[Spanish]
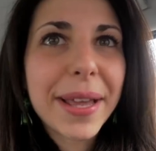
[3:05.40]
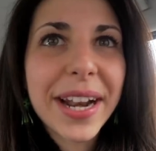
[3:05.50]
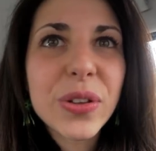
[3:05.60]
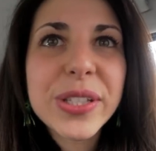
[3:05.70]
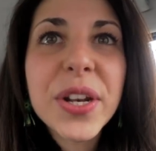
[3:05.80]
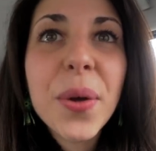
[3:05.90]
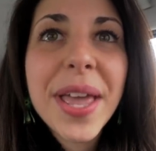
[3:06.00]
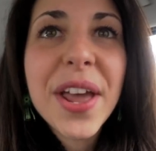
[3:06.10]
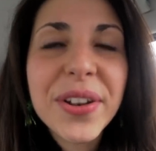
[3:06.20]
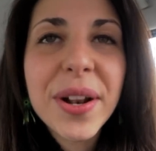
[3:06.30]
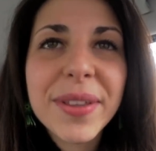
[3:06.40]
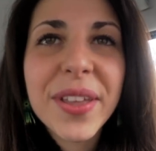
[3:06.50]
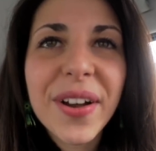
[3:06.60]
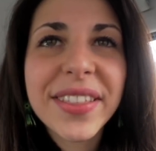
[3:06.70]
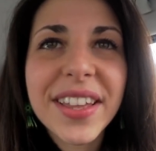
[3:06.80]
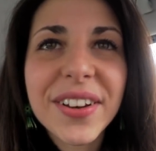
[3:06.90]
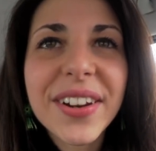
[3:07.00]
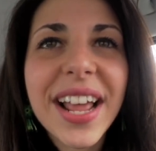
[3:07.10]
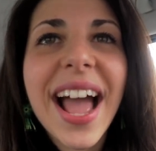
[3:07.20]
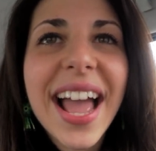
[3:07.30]
Para los que no vieron el video
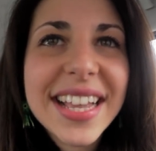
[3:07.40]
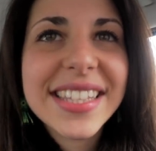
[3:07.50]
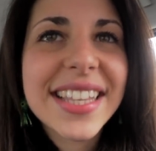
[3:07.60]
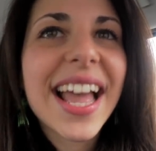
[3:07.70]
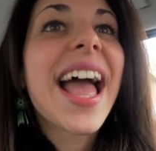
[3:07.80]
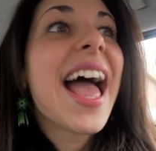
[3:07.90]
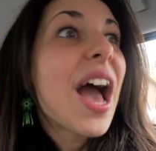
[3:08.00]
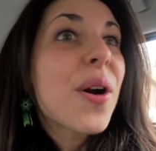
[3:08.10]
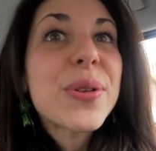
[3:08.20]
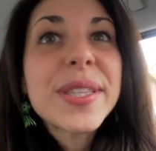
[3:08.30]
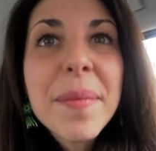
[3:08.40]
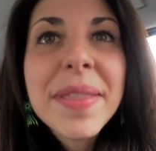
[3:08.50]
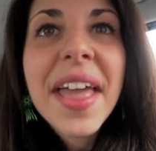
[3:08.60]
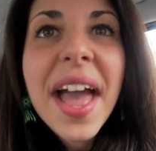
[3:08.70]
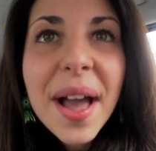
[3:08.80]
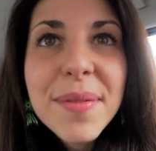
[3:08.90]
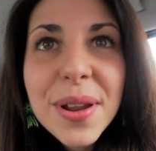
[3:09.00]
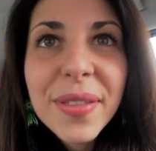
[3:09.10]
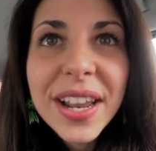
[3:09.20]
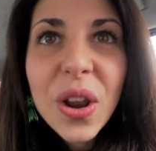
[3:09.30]
anterior a este, justamente
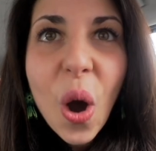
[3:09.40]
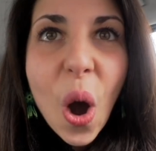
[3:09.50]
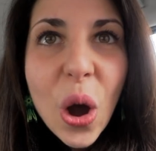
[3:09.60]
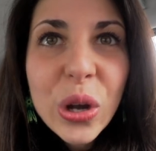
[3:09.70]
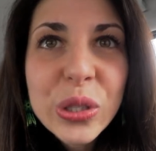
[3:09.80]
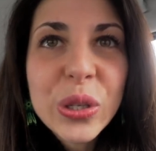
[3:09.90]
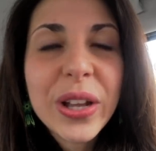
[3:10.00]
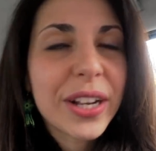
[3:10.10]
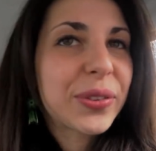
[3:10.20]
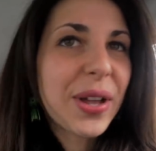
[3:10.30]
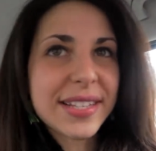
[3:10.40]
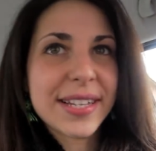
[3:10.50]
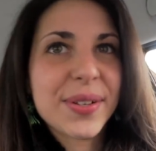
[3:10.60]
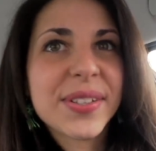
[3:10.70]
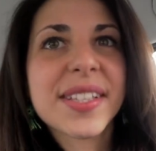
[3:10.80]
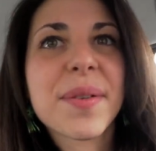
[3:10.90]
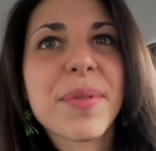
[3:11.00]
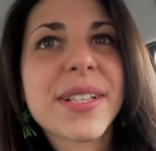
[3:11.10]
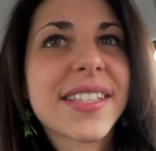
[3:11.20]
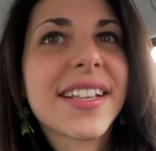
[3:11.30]
hablo del Oxxo y de todas las cosas que
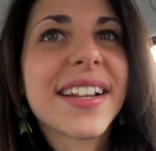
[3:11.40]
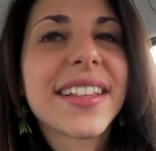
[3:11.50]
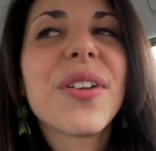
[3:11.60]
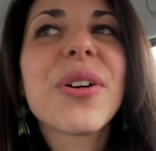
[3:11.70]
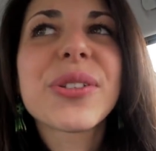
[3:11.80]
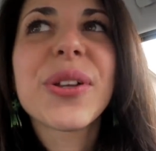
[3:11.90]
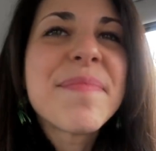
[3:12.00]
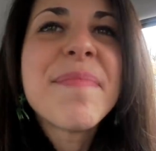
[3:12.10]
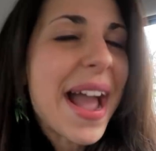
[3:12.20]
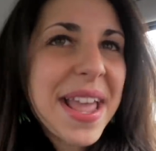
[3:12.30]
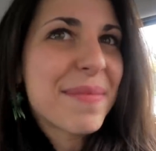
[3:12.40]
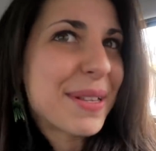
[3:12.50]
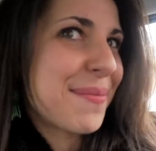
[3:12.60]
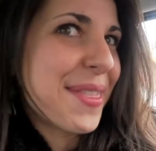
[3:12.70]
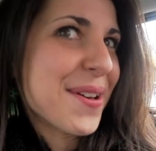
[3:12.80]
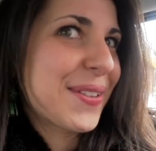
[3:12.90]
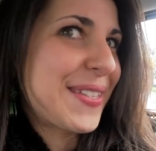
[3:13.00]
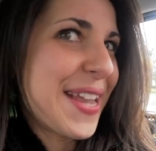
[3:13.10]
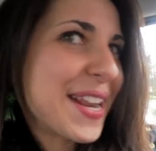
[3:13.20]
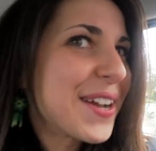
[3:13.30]
puedes hacer en el Oxxo. Vaya, mis
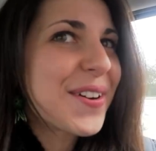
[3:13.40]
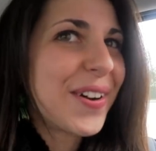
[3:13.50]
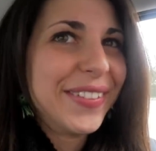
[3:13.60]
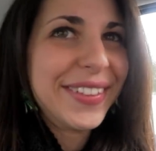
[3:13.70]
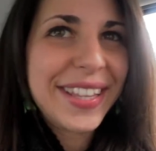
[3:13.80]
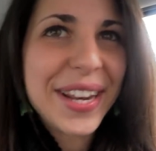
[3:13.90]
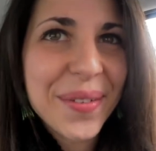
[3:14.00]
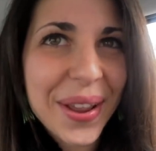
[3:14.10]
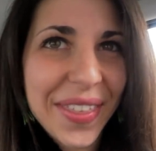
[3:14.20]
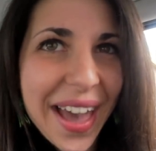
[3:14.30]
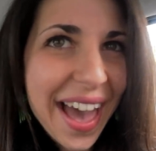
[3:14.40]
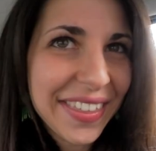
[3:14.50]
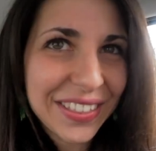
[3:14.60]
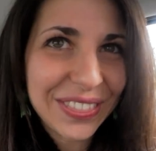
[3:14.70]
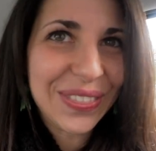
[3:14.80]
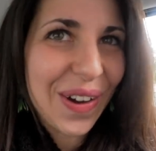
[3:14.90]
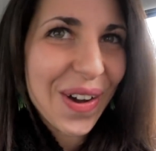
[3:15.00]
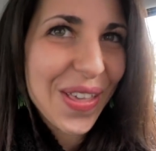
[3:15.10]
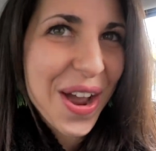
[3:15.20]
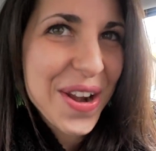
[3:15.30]
videos tienen continuidad y
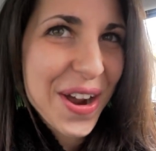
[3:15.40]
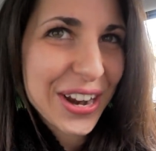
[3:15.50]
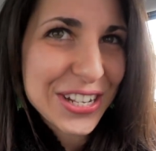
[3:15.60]
todo, ¿no?